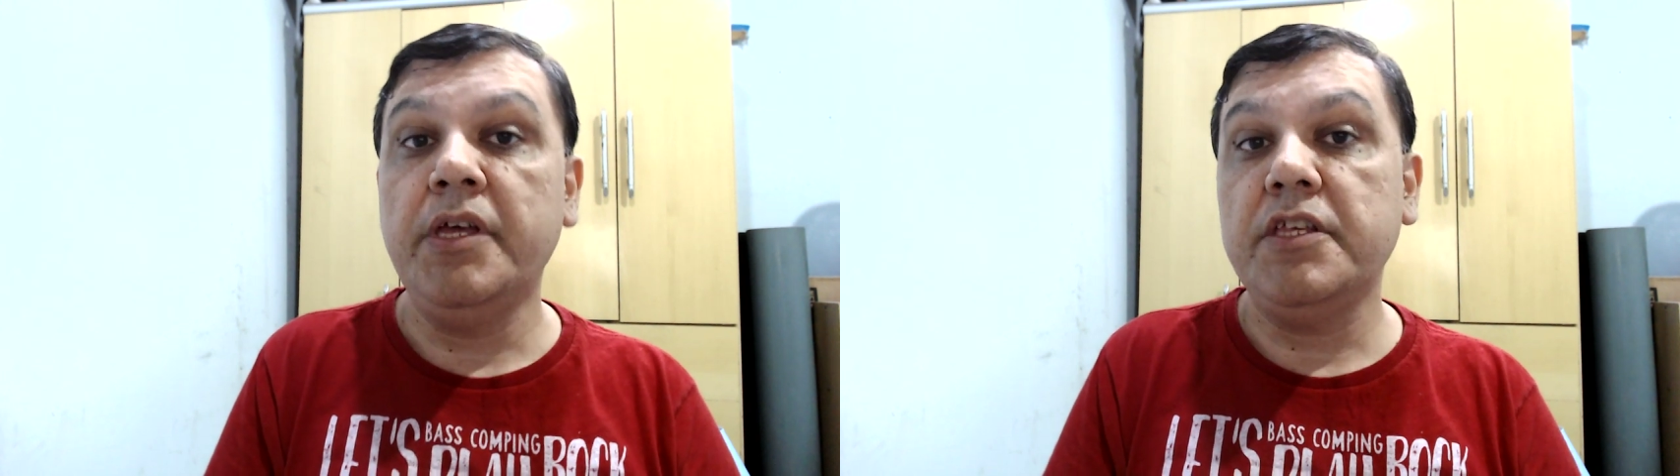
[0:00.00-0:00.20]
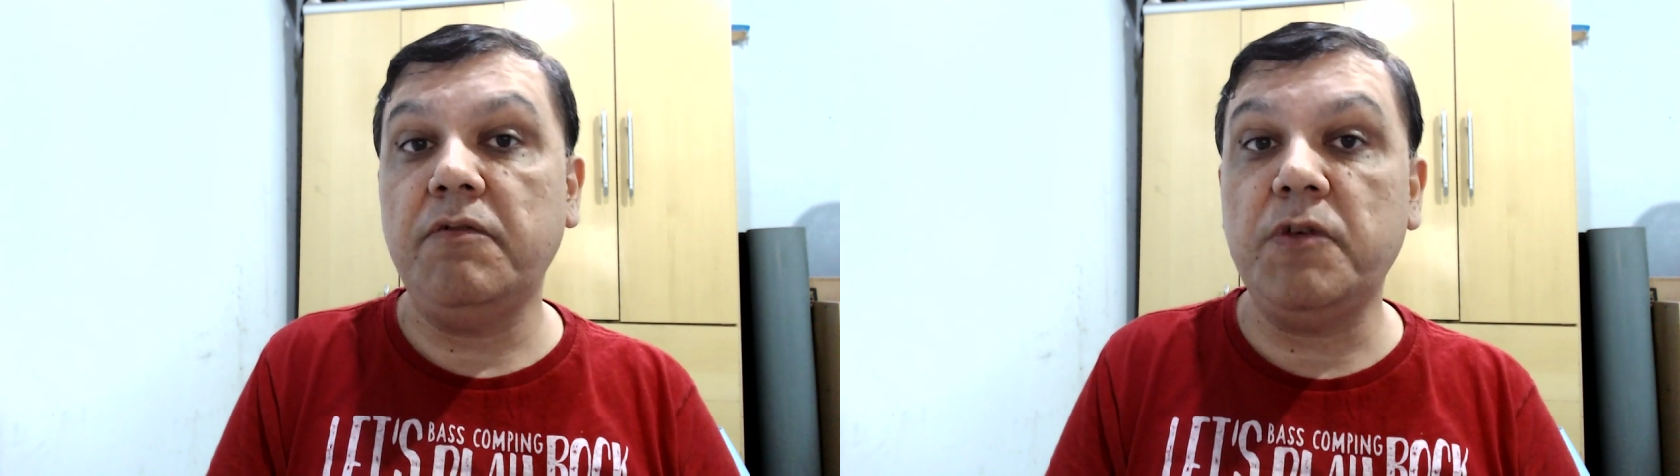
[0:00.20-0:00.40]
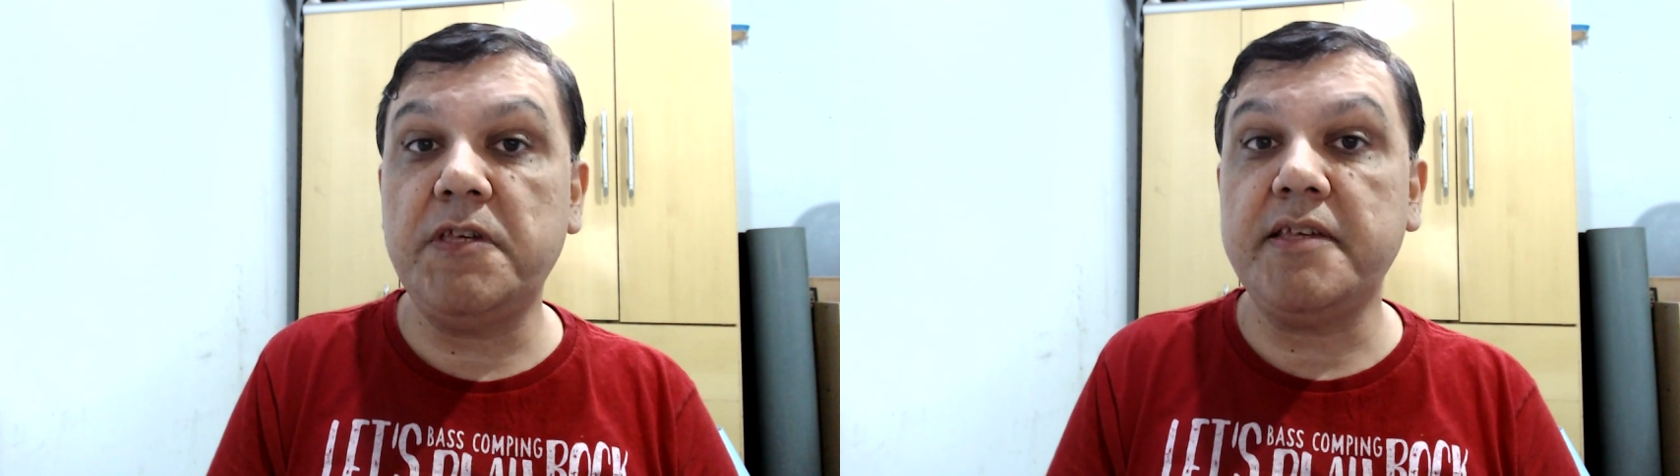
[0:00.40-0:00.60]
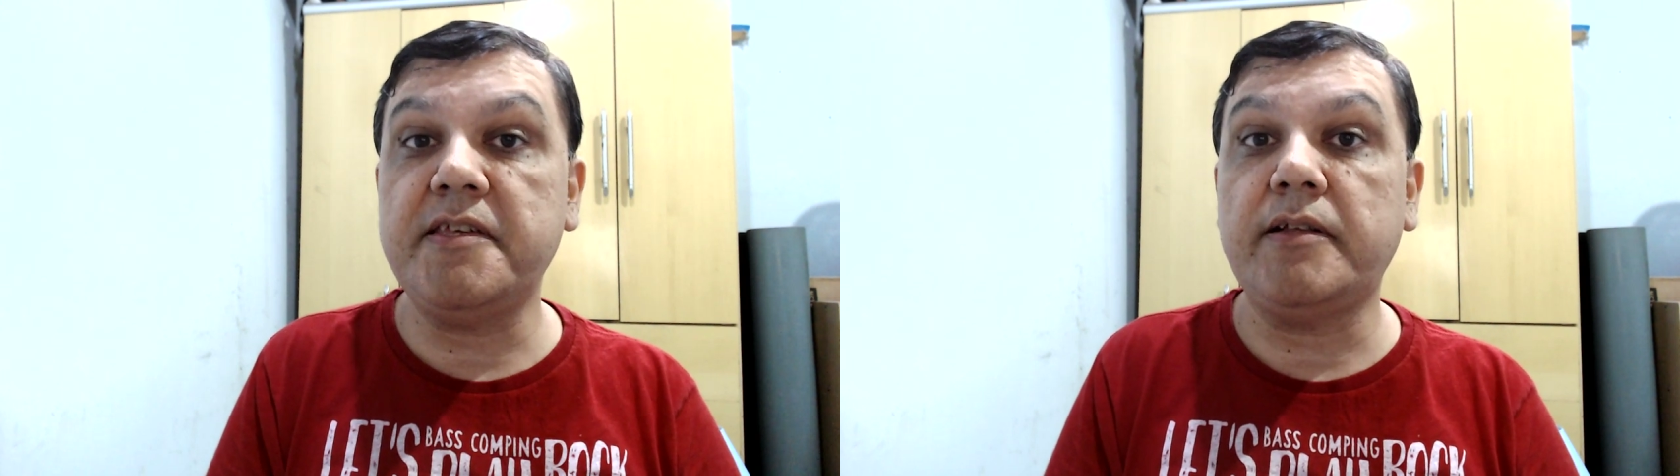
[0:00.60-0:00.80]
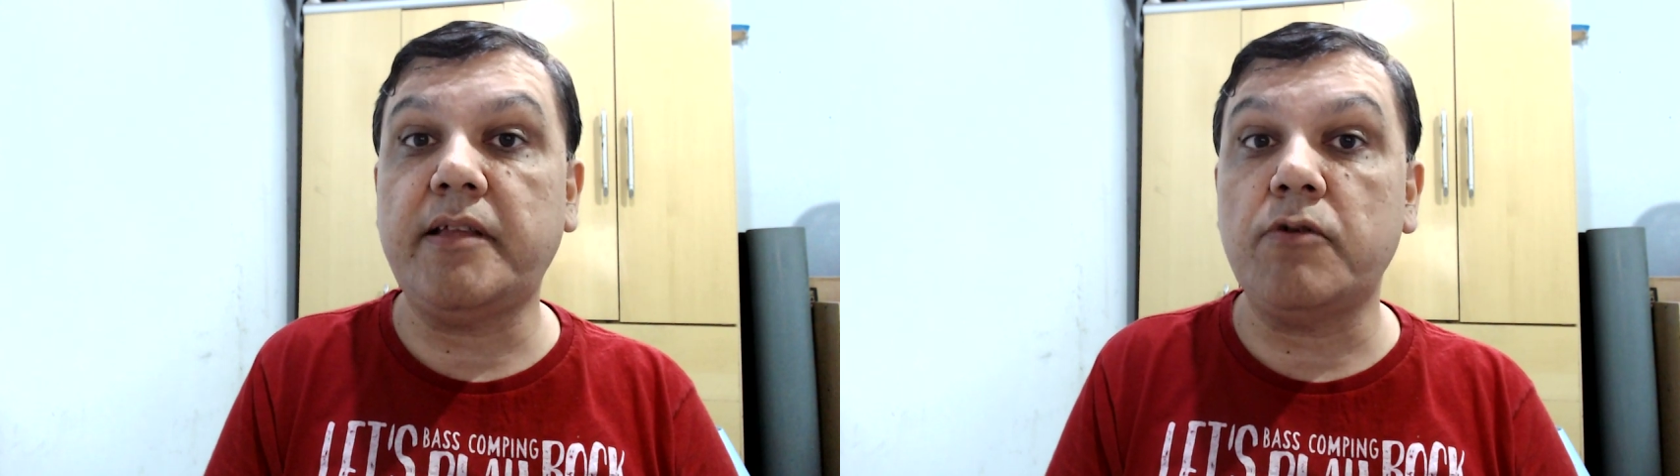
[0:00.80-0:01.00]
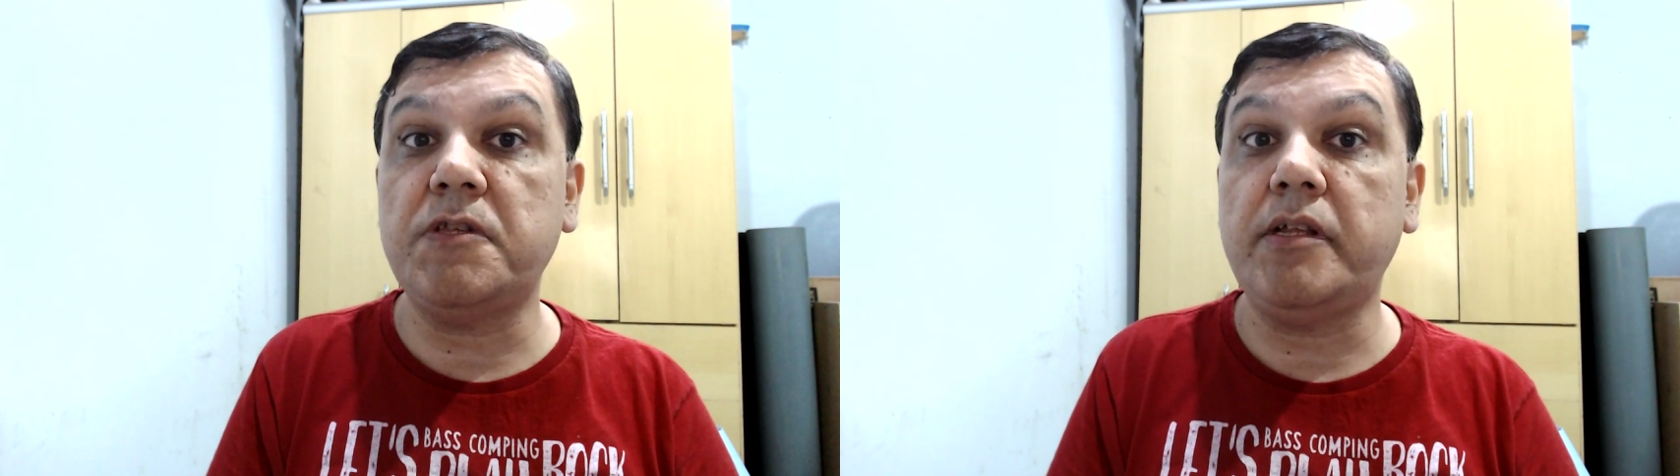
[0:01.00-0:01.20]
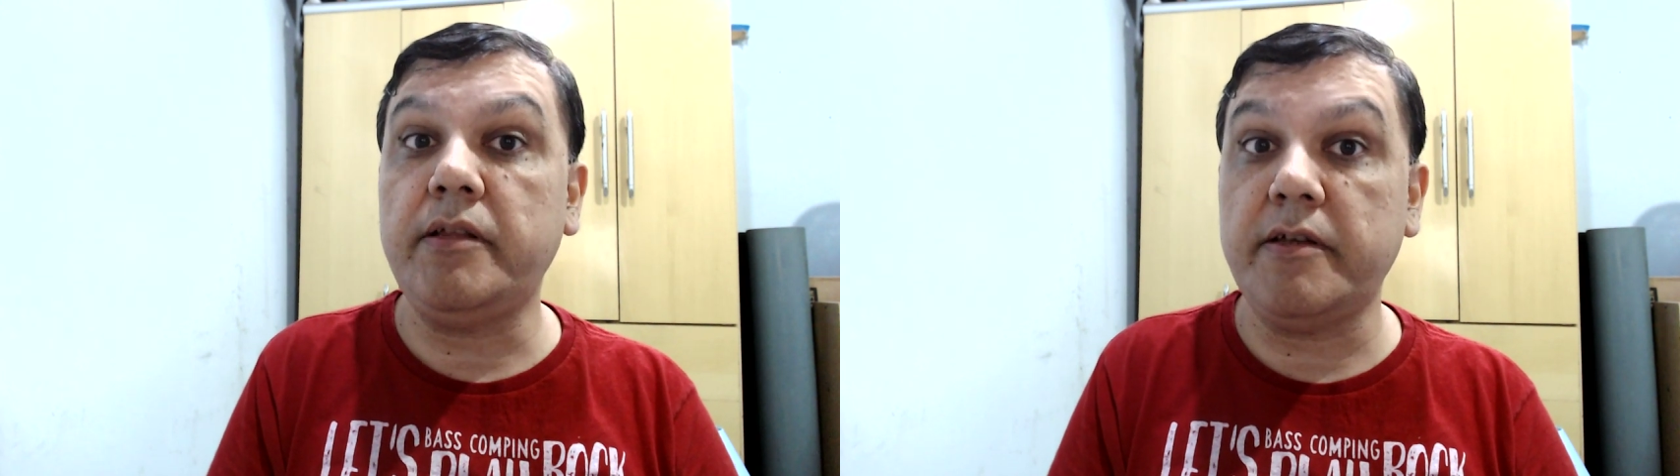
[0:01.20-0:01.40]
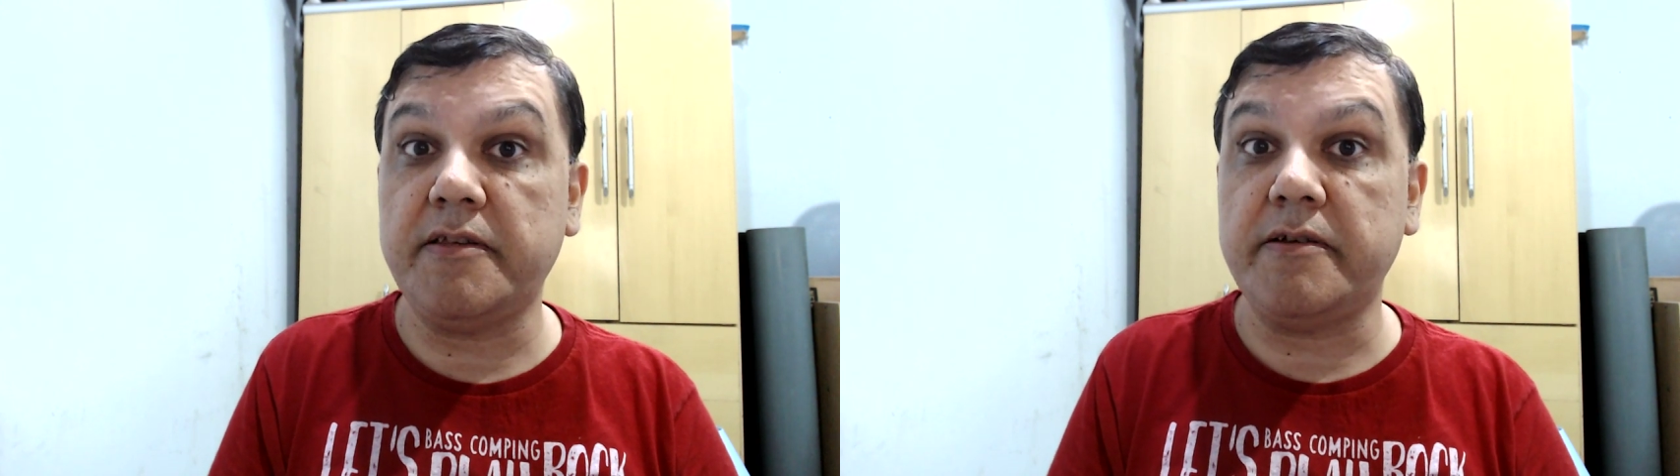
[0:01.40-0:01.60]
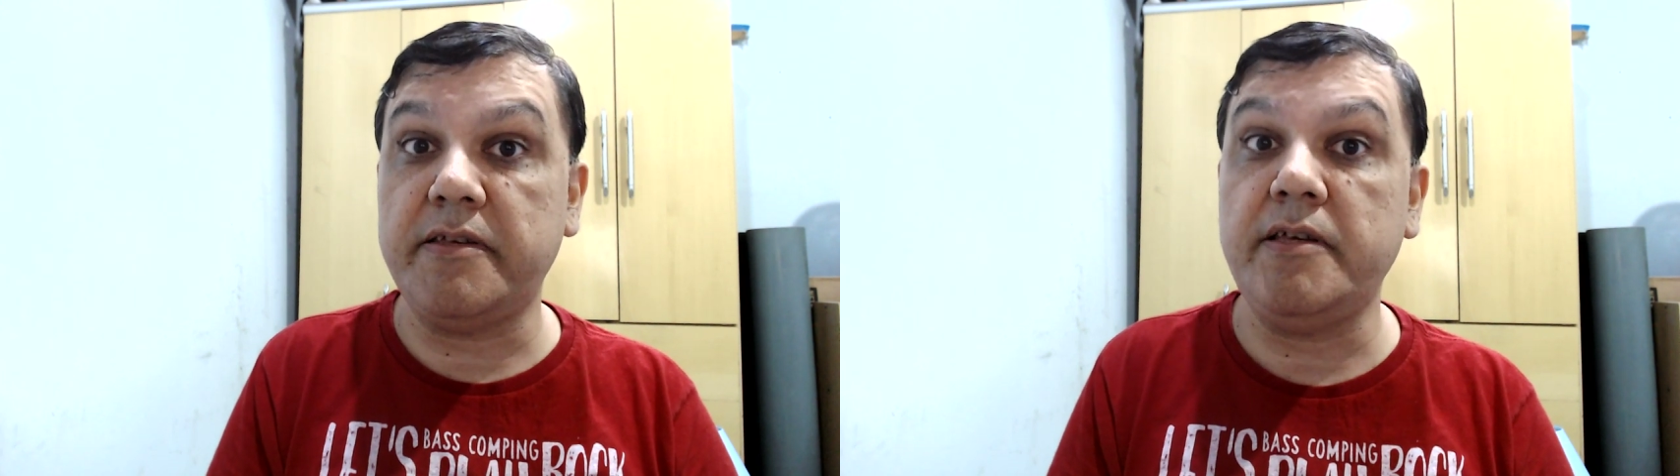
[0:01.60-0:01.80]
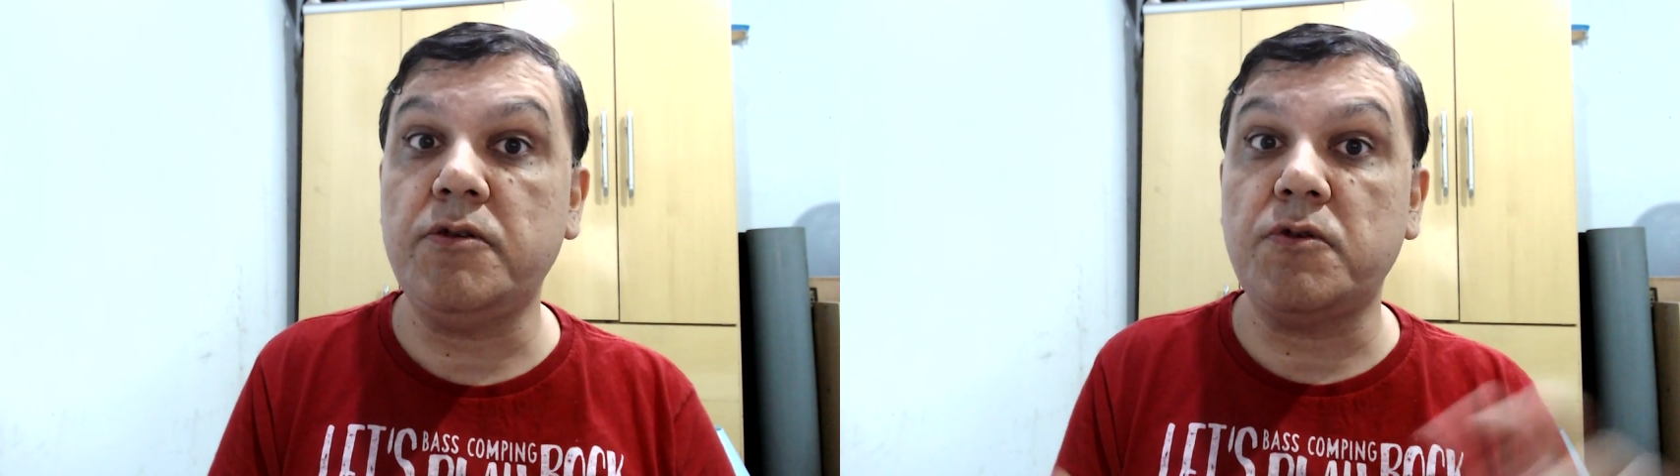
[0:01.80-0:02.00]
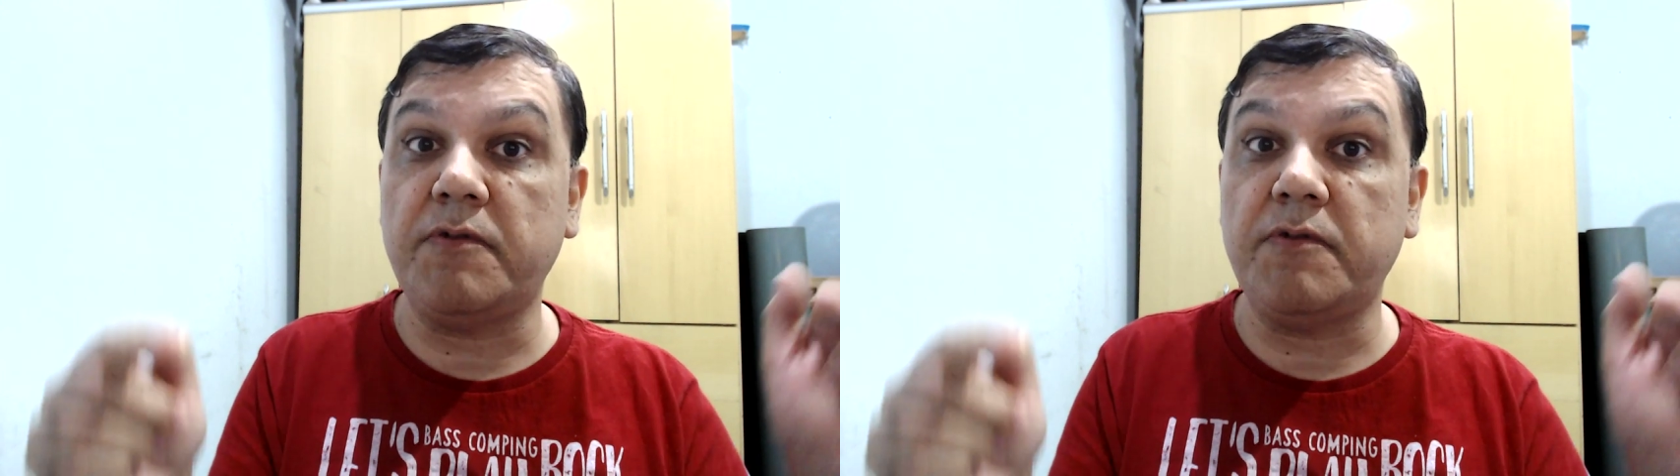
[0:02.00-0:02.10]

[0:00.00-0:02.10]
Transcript: Se você acertar os 30 exercícios,